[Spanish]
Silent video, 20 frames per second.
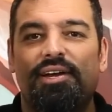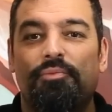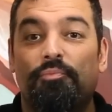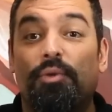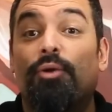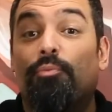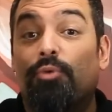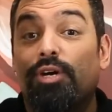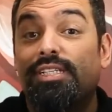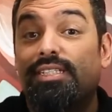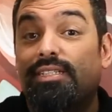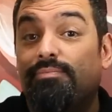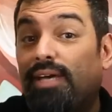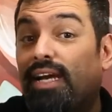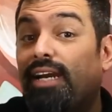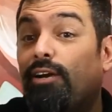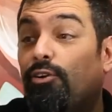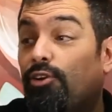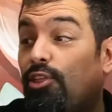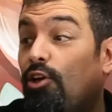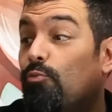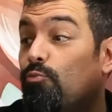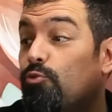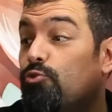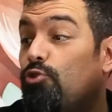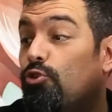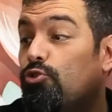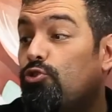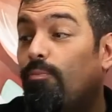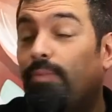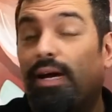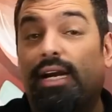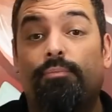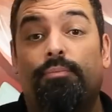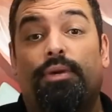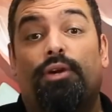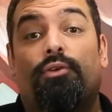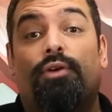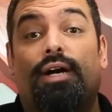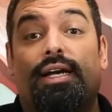Bueno, pues me ha recordado mucho a Oso Park,
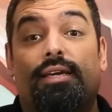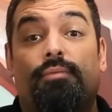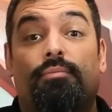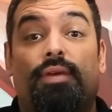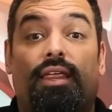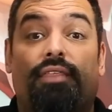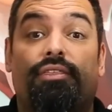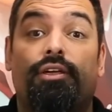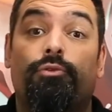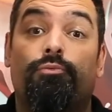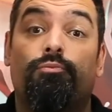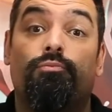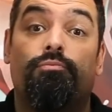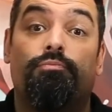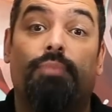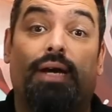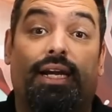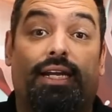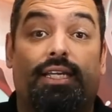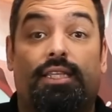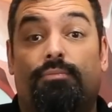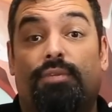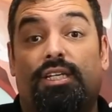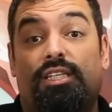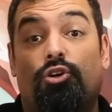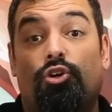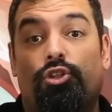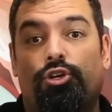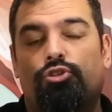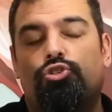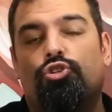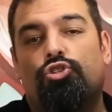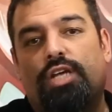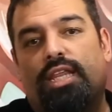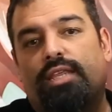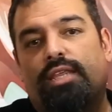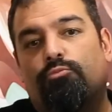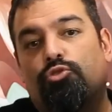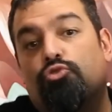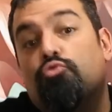pero aquí en vez de hacer un parque temático de osos,
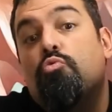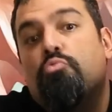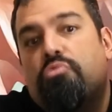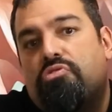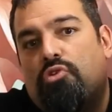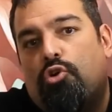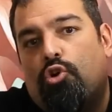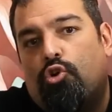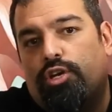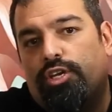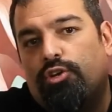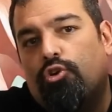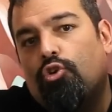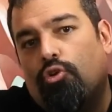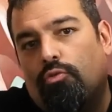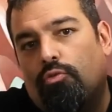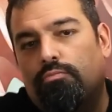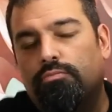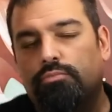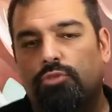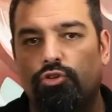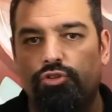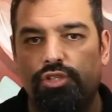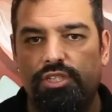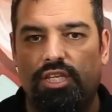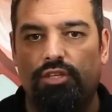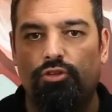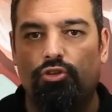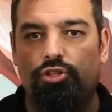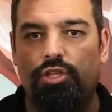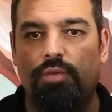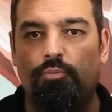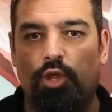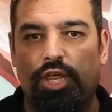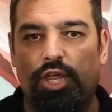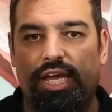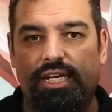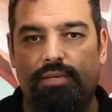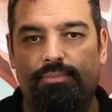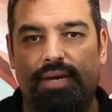hacemos un zoológico con, distinto tipo
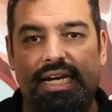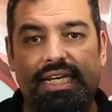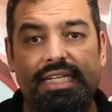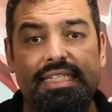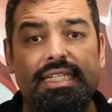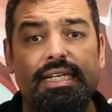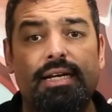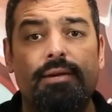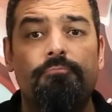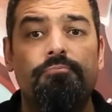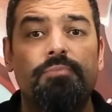de animales.